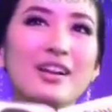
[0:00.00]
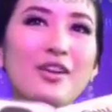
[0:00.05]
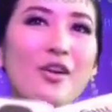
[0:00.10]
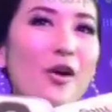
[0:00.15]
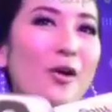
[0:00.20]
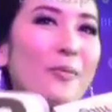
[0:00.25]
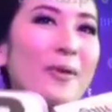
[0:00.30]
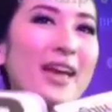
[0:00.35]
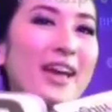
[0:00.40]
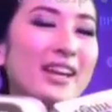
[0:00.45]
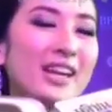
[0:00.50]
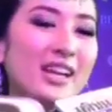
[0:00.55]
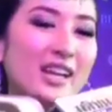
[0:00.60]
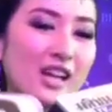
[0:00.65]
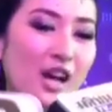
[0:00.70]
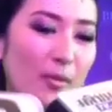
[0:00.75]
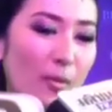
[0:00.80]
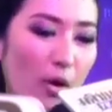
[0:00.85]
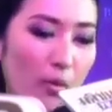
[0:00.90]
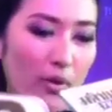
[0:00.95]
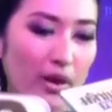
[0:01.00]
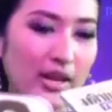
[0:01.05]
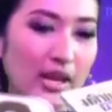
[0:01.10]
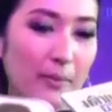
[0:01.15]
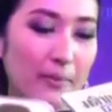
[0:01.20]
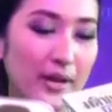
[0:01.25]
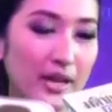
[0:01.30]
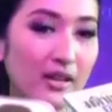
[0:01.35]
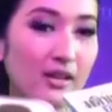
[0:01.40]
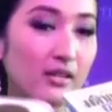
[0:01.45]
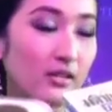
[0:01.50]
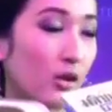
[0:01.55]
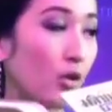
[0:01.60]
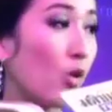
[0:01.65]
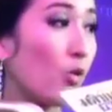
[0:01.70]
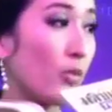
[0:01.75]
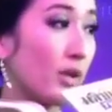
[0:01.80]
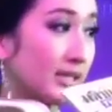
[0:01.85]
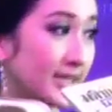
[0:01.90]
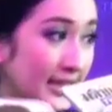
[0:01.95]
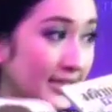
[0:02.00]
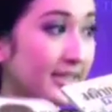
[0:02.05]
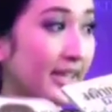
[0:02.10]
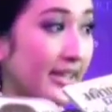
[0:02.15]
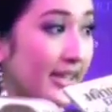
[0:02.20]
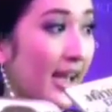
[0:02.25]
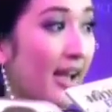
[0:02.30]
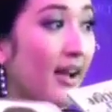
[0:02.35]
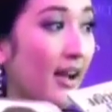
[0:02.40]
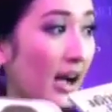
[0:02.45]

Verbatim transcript: ร้องเพลงนี่คือเขาบอกว่าเนี่ยพี่หนึ่งนรงวิทย์เซ็นสัญญา